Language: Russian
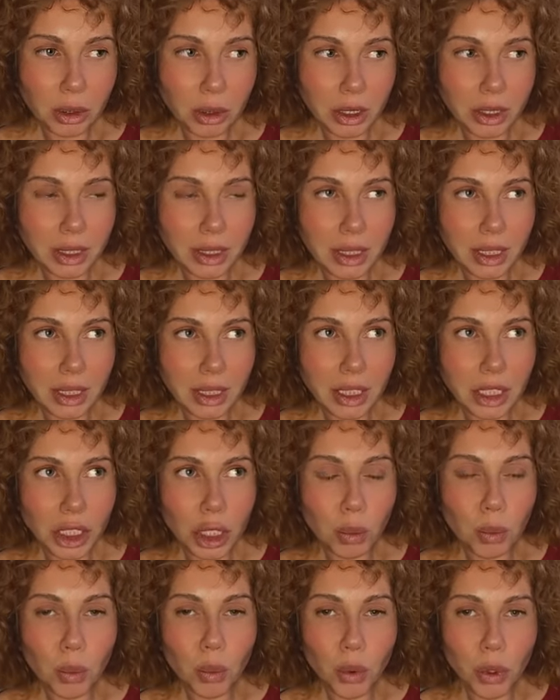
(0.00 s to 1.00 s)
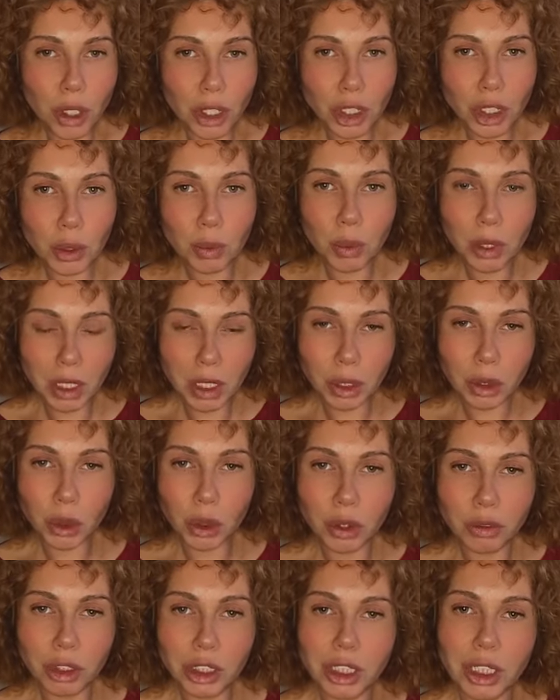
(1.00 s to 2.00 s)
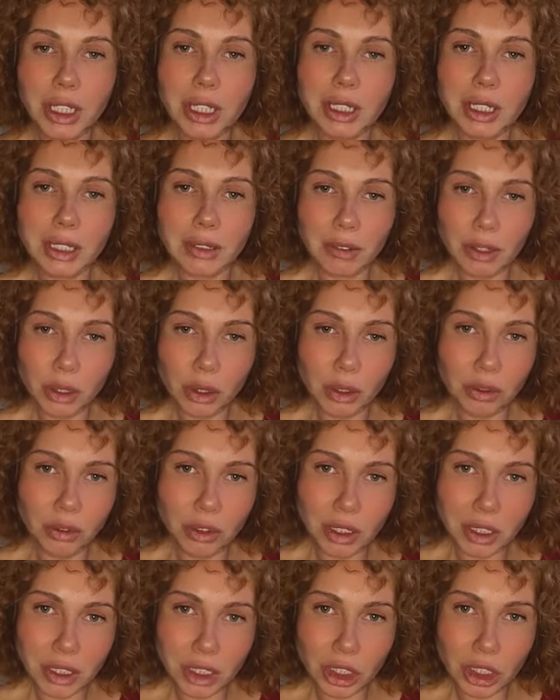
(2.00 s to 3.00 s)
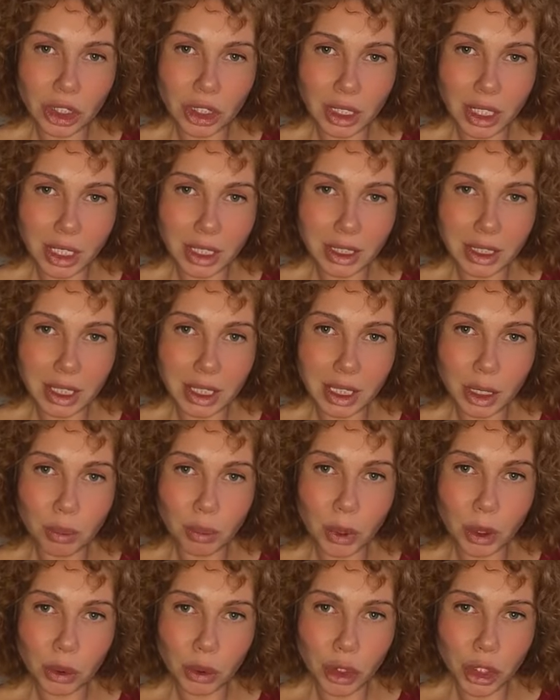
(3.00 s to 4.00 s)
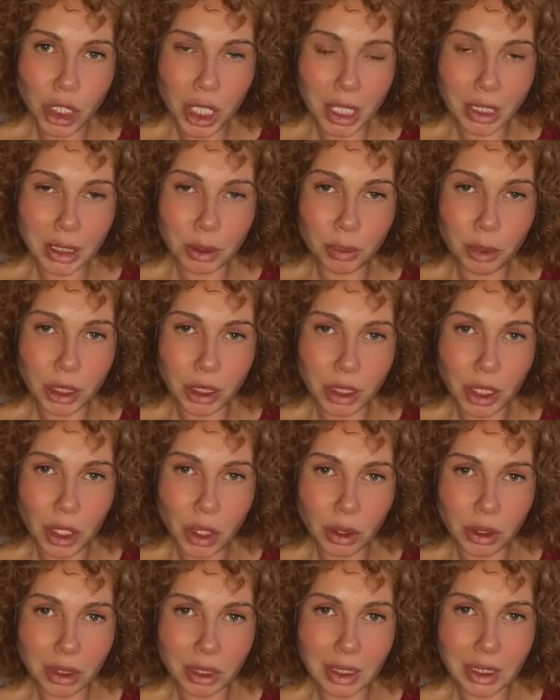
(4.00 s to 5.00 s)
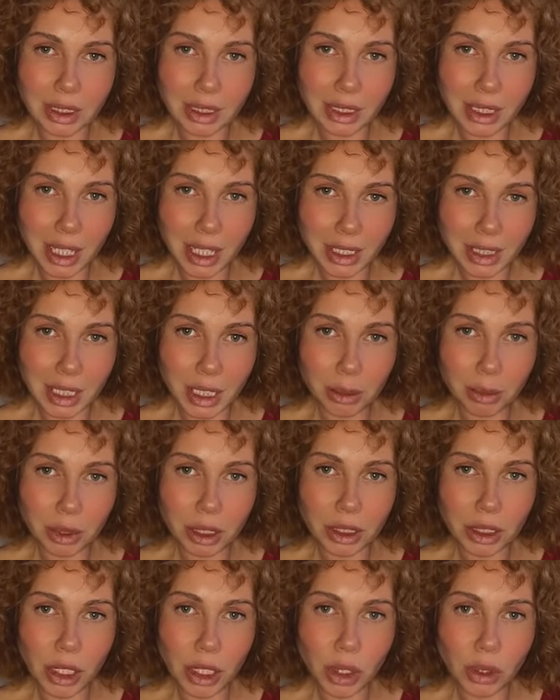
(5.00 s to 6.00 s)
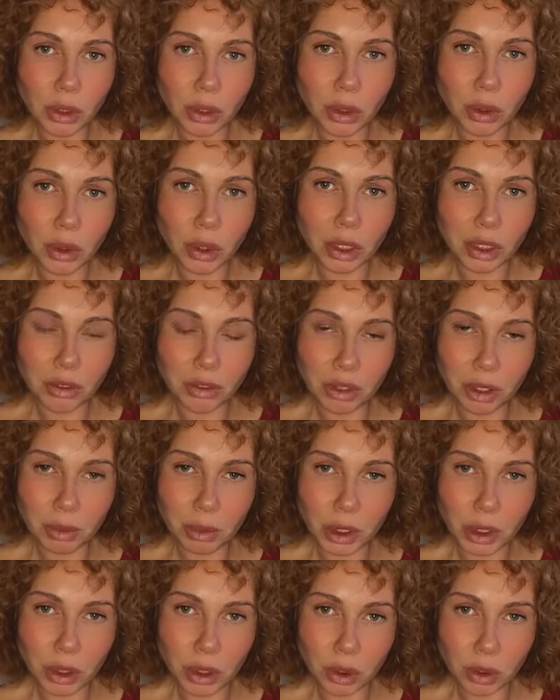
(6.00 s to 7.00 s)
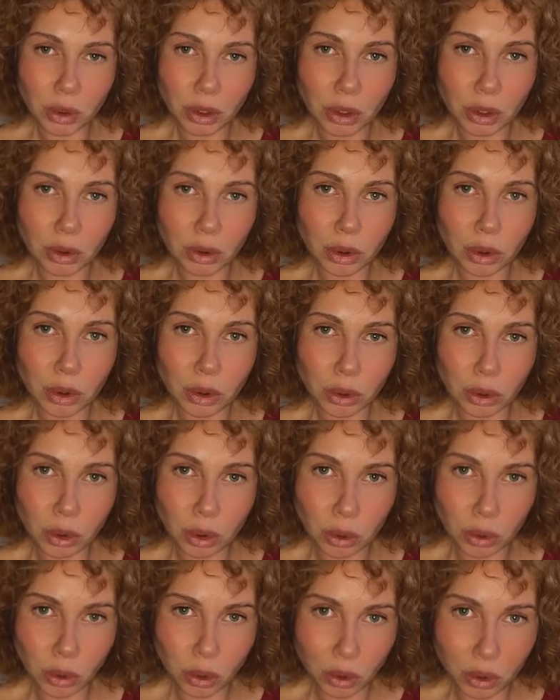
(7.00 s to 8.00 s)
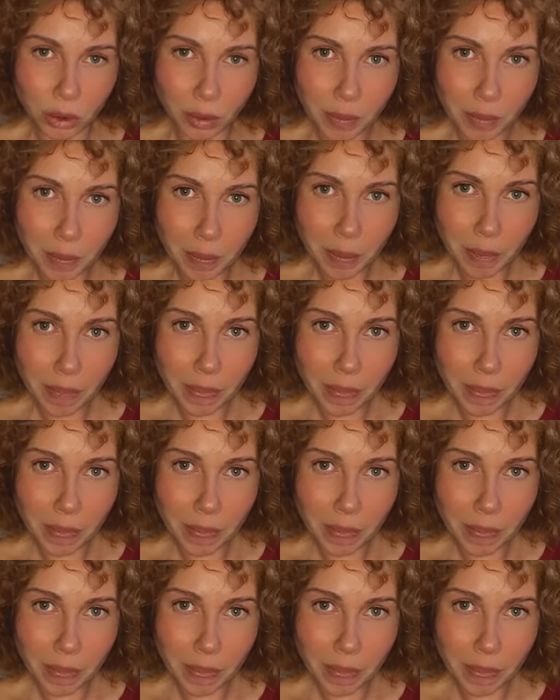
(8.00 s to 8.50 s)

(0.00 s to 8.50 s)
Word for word: То есть э, чем больше мы готовы через свое физическое тело получать определенные знания, определенную информационную структуру,